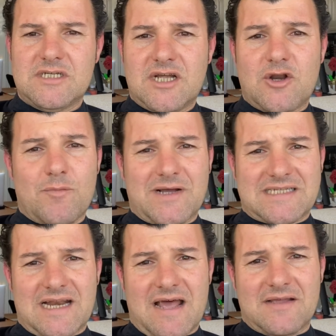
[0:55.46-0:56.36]
no
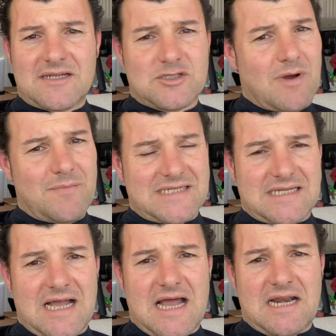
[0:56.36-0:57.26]
pasa nada, esto va a
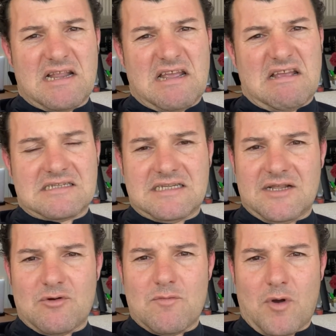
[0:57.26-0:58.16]
pasar eh, sin
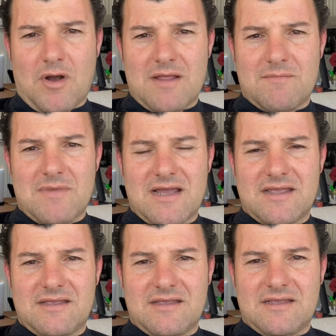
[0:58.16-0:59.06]
ningún problema
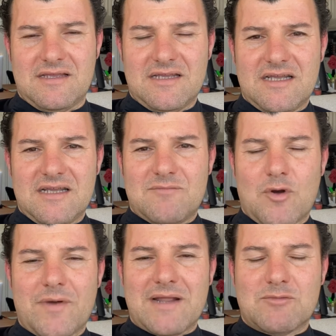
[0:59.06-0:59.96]
y
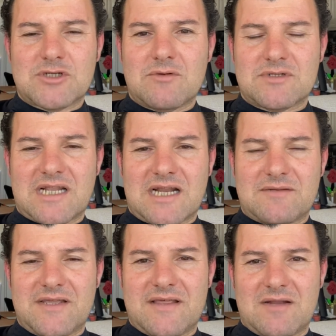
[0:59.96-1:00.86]
volveremos a nuestras
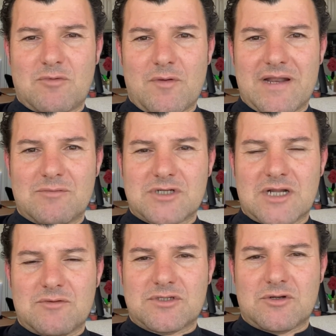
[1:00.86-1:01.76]
vidas, volveremos a
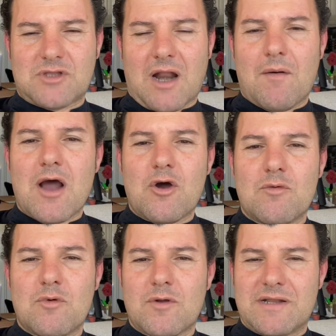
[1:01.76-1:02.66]
nuestro trabajo,
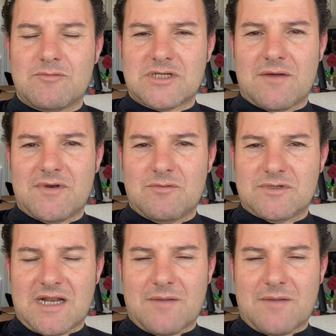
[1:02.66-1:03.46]
volveremos a abrir nuestras